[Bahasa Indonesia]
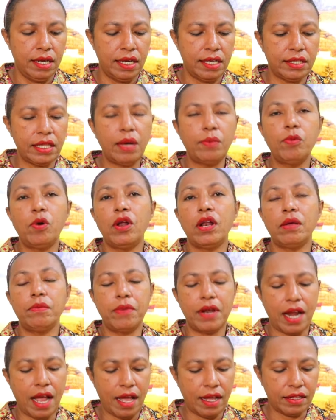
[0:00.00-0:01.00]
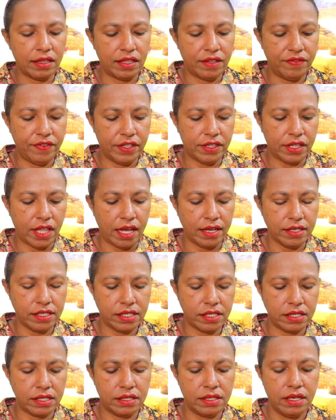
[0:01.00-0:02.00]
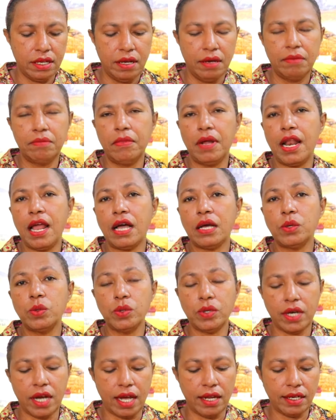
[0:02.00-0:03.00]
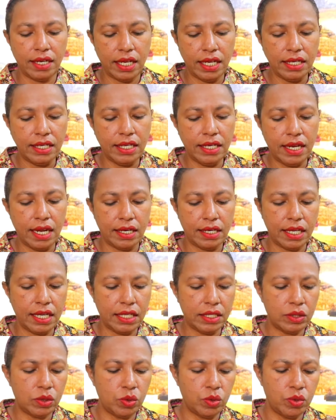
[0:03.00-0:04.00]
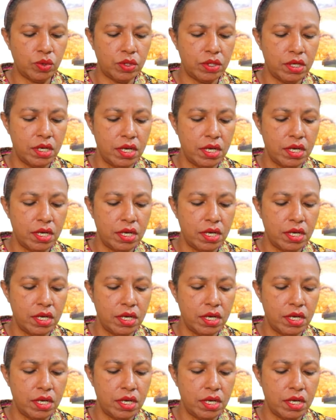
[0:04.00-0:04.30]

kita boleh beraktivitas, melakukan ini dan itu.